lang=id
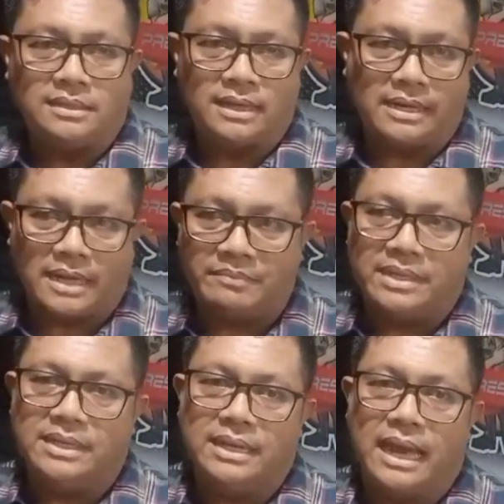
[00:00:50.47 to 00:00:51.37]
klien kami
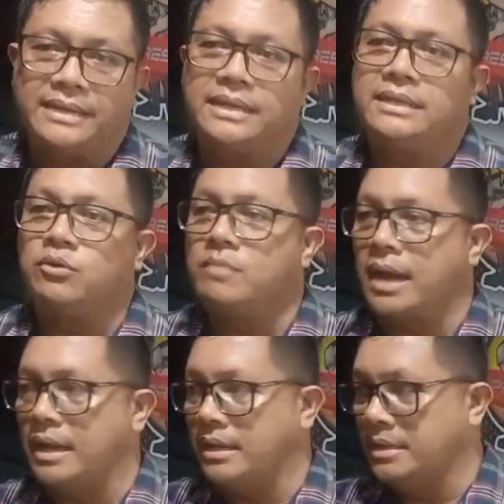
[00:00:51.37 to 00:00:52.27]
ini ada di
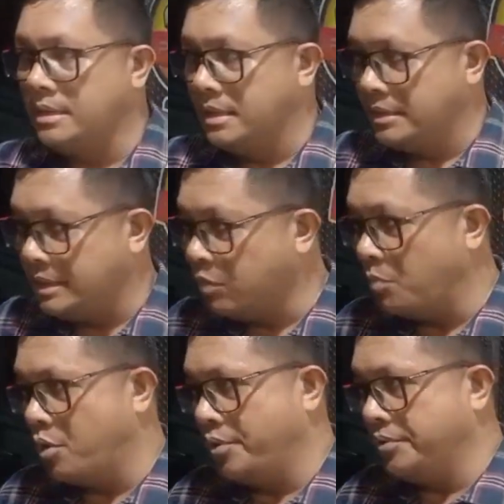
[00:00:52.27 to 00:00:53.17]
rumah di
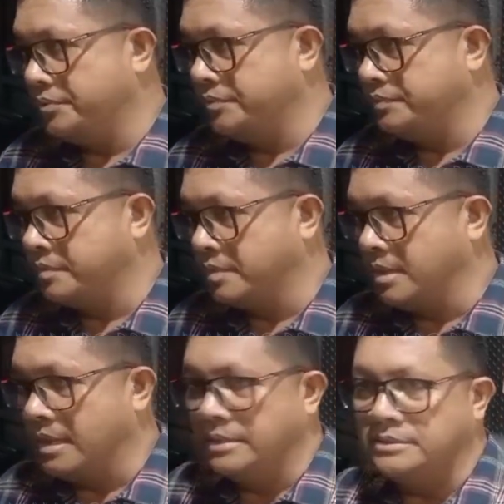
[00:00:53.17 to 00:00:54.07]
Bolmong.
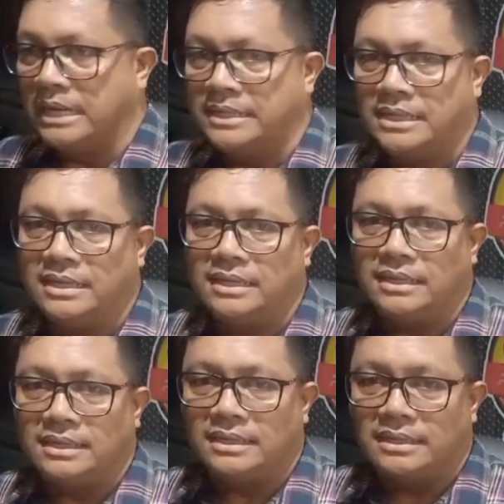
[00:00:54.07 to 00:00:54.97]
Jadi
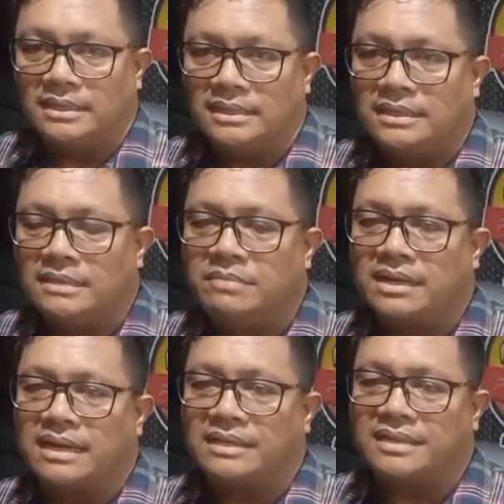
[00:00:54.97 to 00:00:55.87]
ini
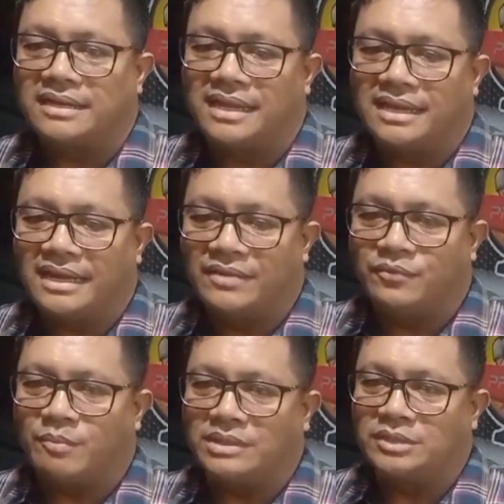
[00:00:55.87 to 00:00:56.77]
berkaitan dengan
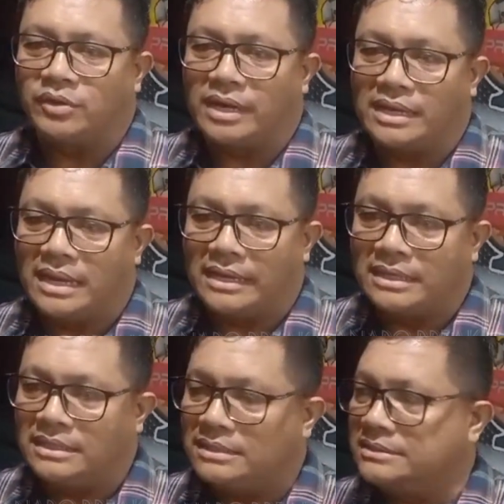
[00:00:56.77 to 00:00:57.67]
informasi orang hilang
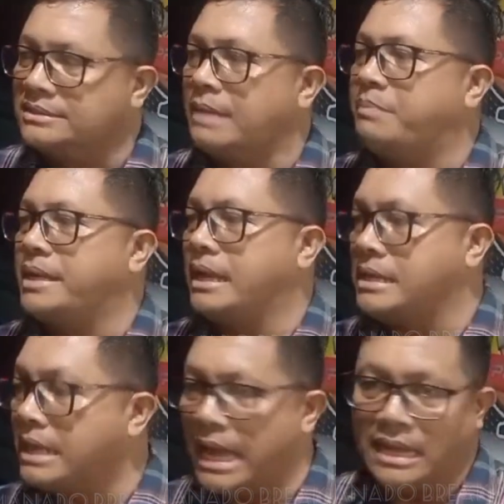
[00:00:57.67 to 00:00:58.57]
ini siapa yang
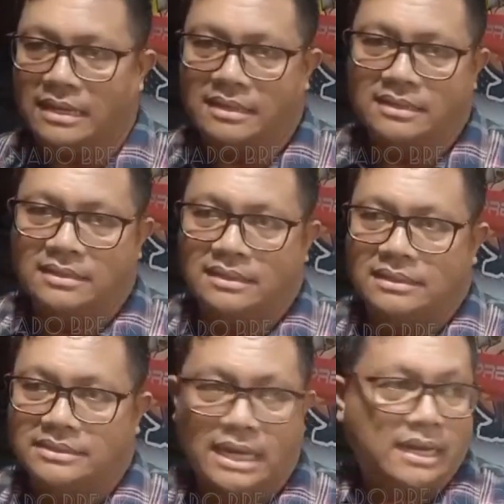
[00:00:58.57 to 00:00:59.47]
hilang
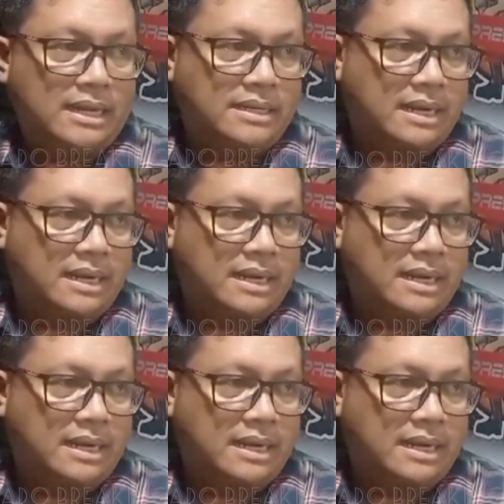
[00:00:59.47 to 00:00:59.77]
Sedangkan